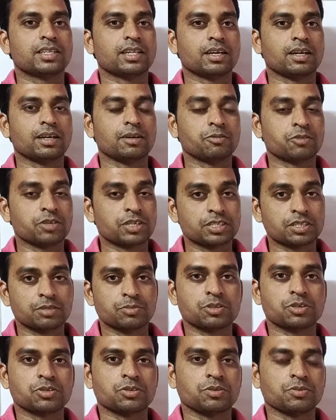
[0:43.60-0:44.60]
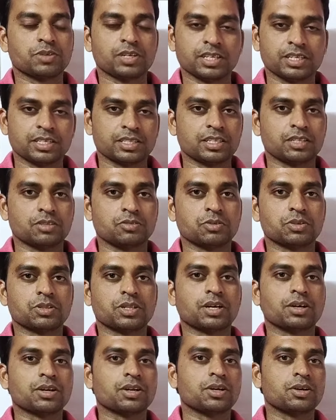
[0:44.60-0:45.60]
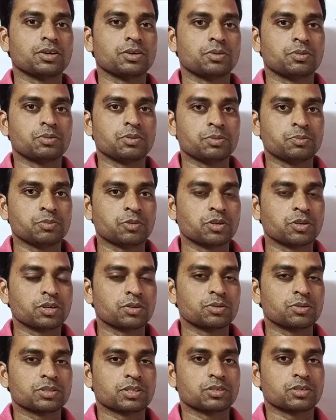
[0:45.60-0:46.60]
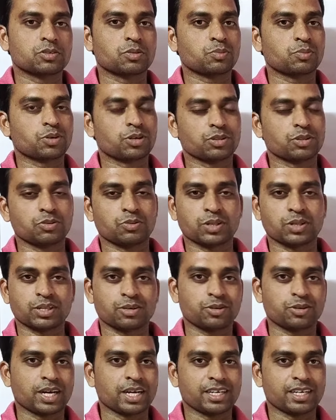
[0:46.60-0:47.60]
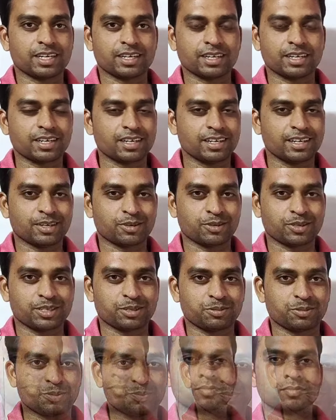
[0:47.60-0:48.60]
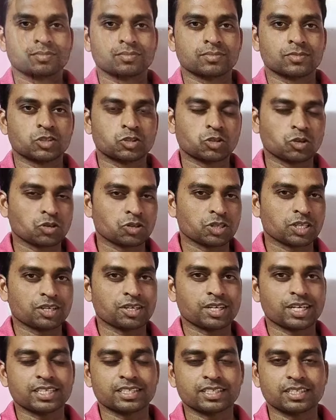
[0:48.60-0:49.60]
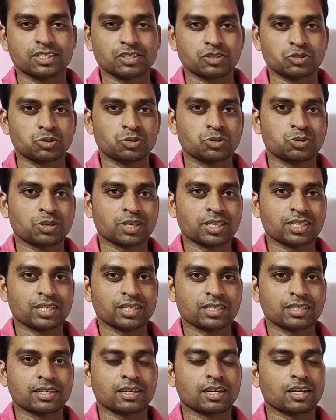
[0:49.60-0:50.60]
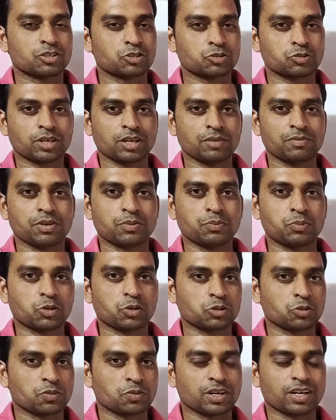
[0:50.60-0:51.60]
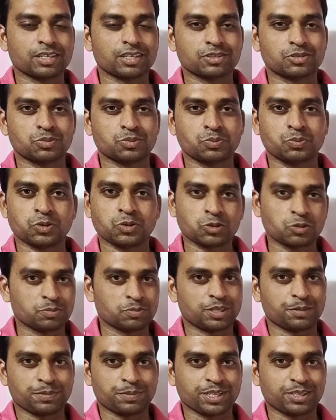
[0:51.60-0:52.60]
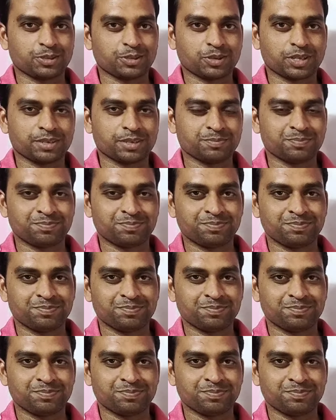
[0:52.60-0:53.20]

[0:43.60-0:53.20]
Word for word: তা এবং ডিসক্রিপশনেও আমি লিঙ্ক দিয়ে দেবো তাহলে ওই মডেল কোশ্চেন সম্পর্কে তোমাদেরও আইডিয়াটা ক্লিয়ার হয়ে যাবে চলো তাহলে আজকে শুরু করা যাক ক্লাস টুয়েলভের প্রথম ক্লাস প্রথম চ্যাপ্টার ধরে